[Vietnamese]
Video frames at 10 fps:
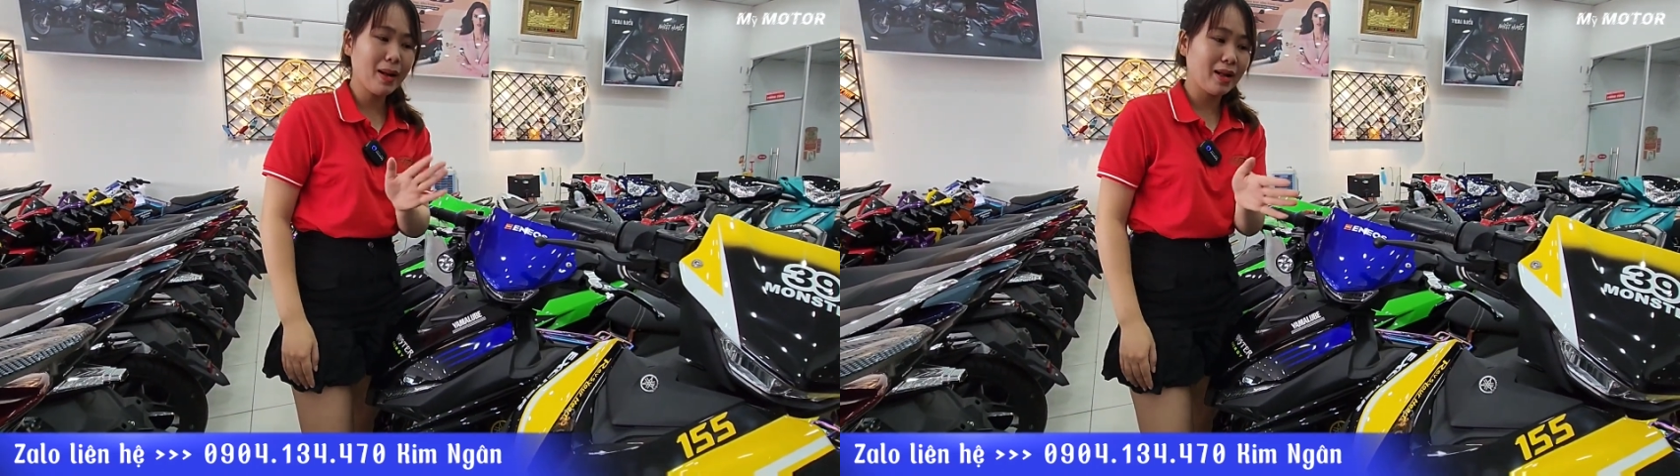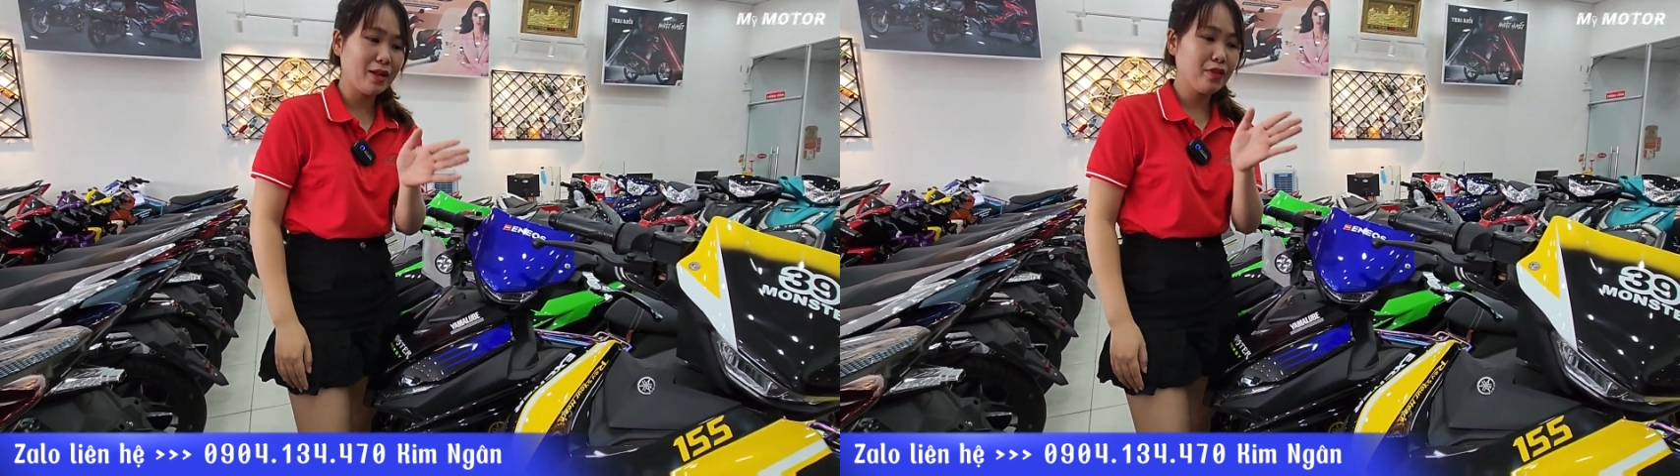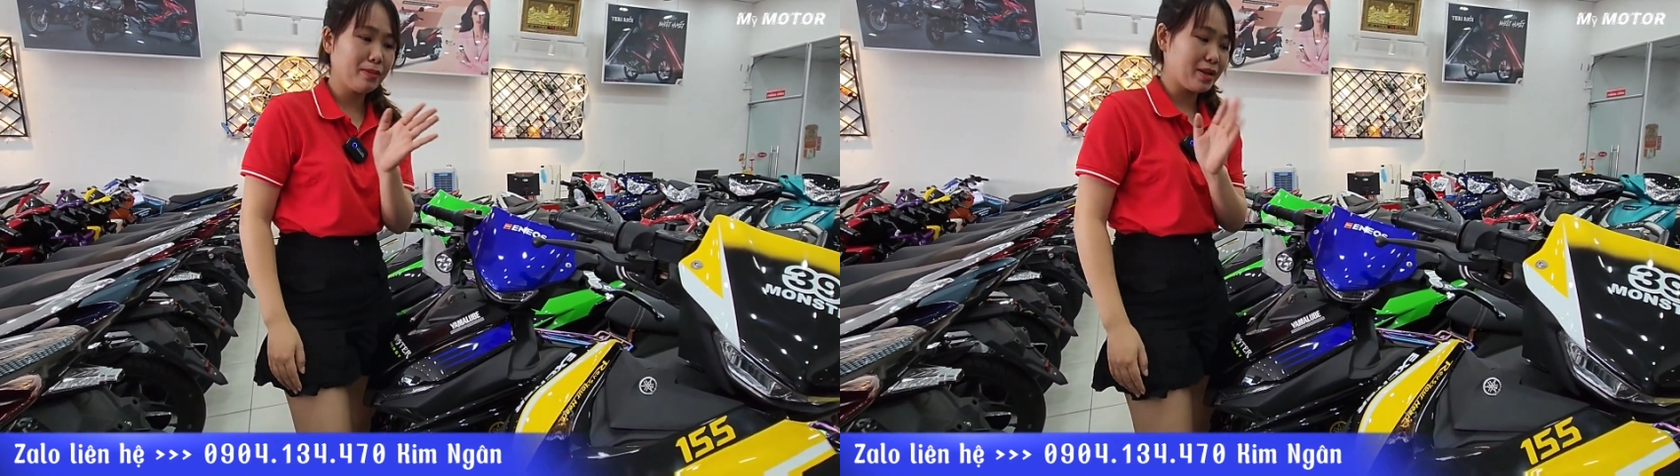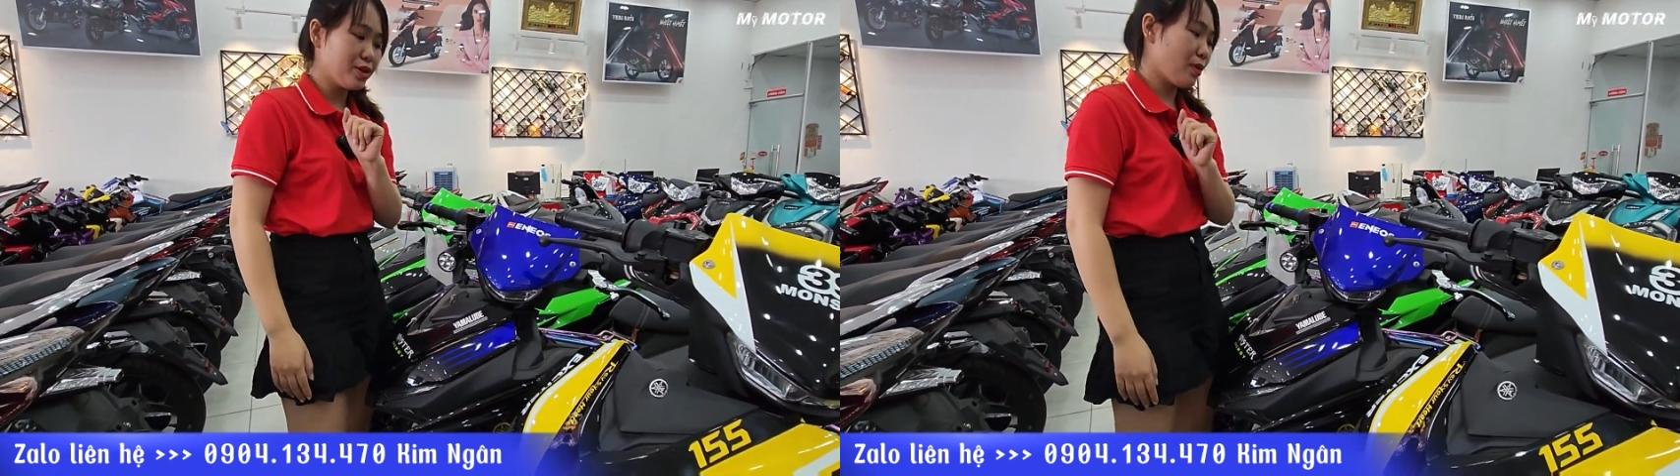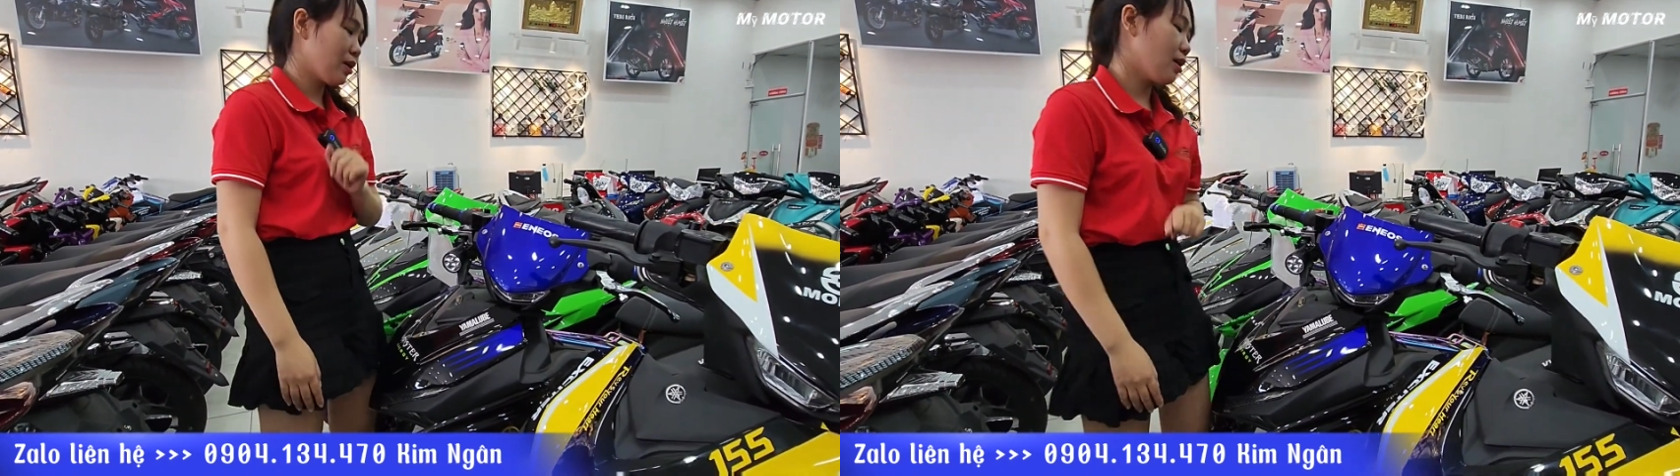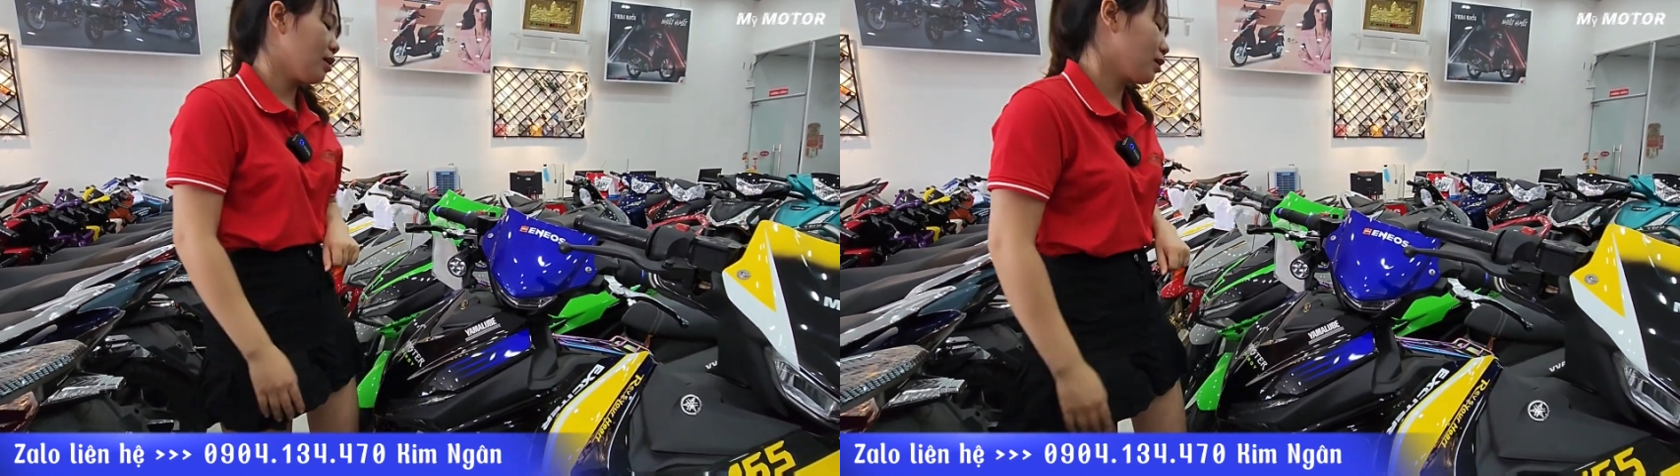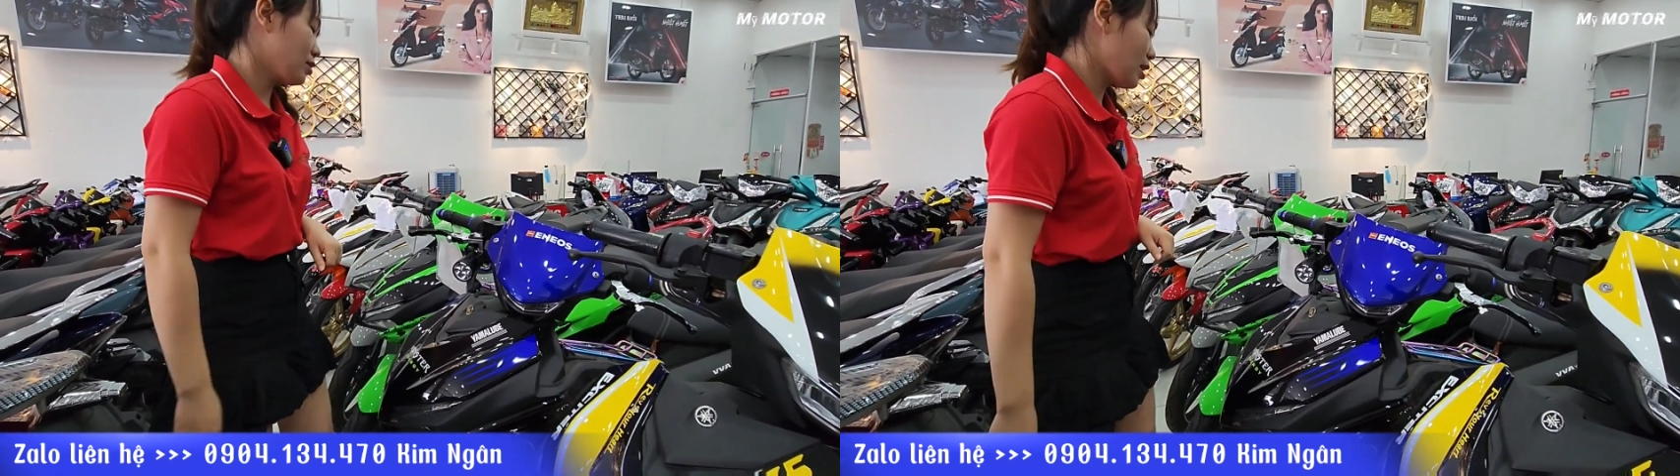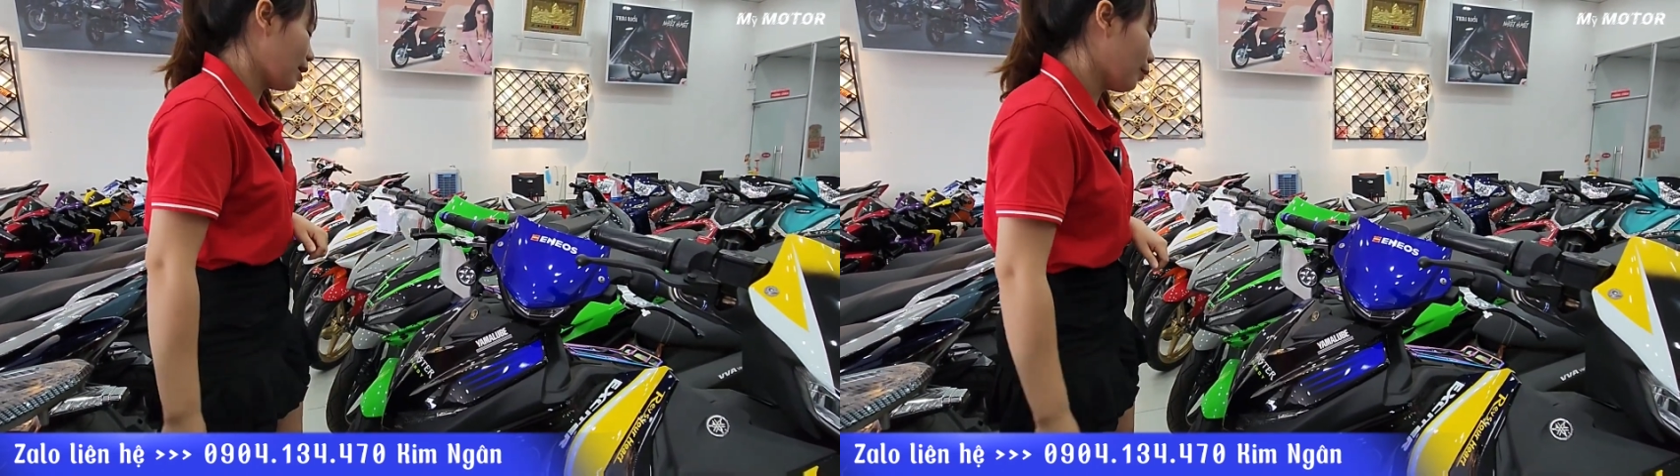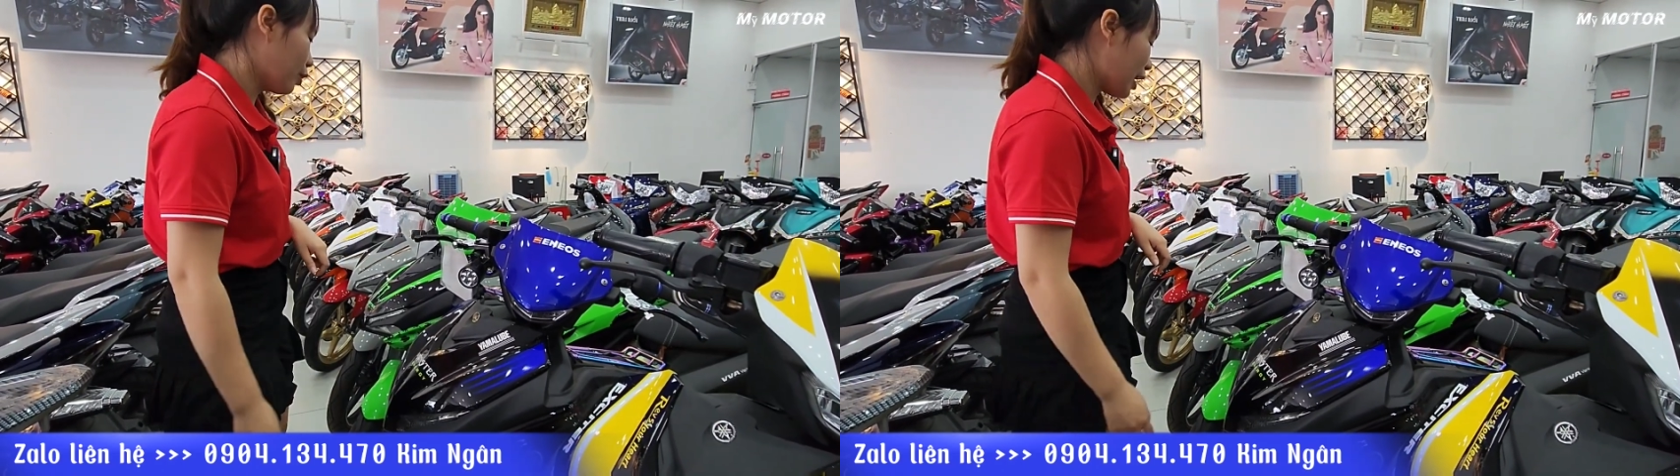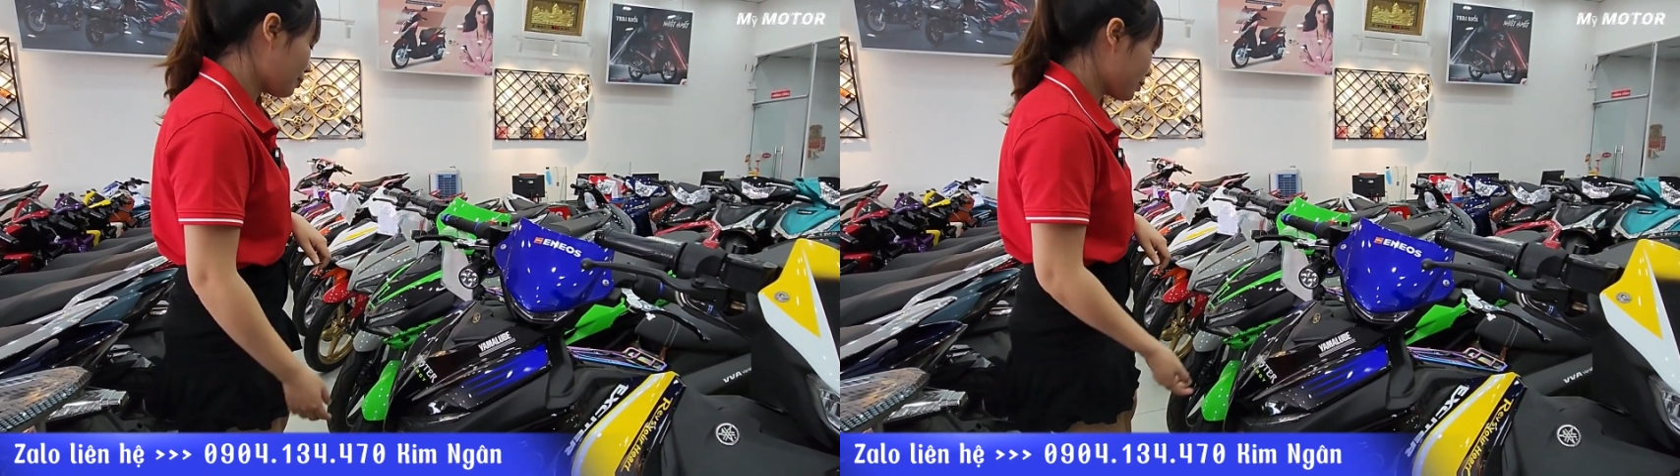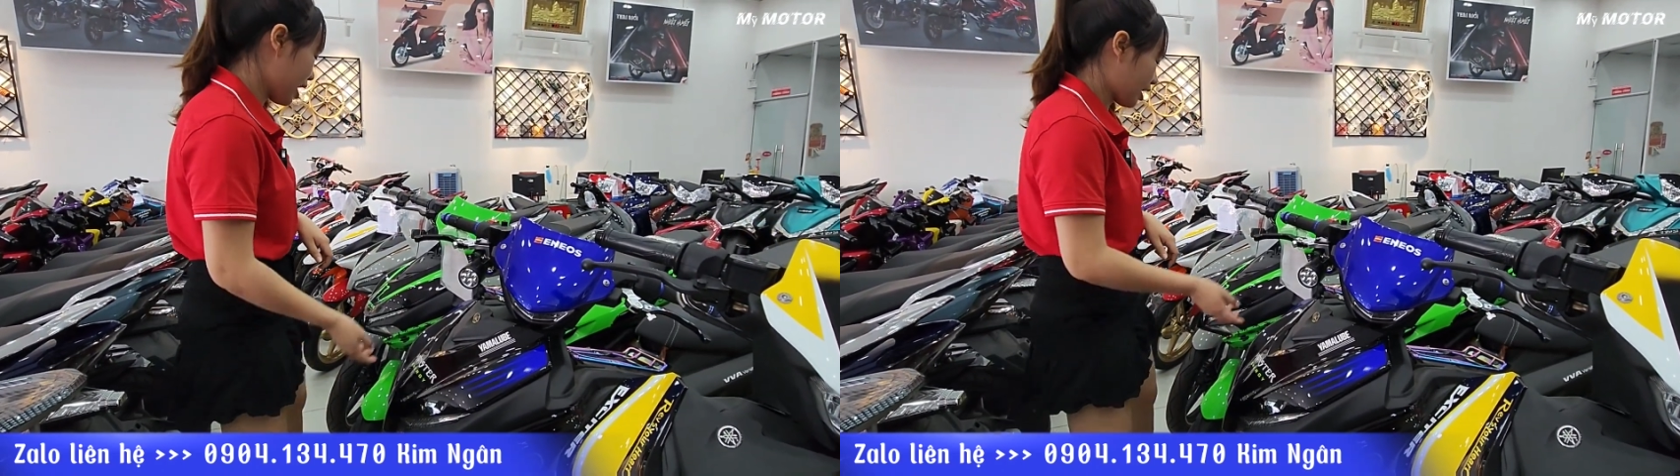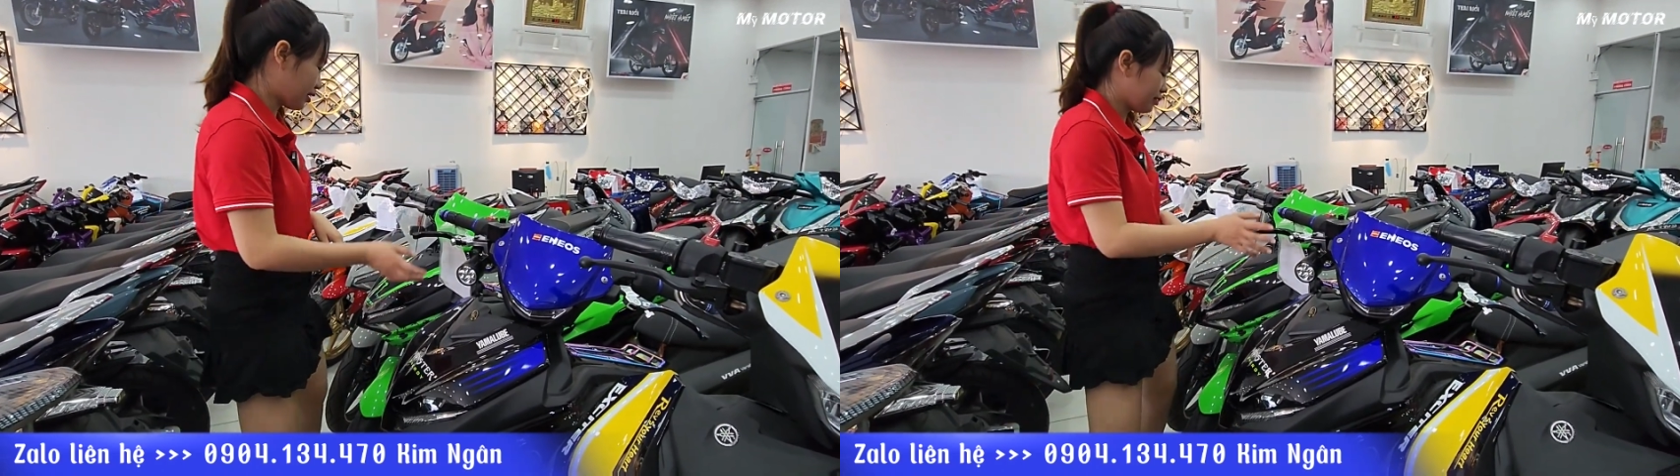bạn lấy phiên bản chìa khóa cơ nó sẽ là 45 nha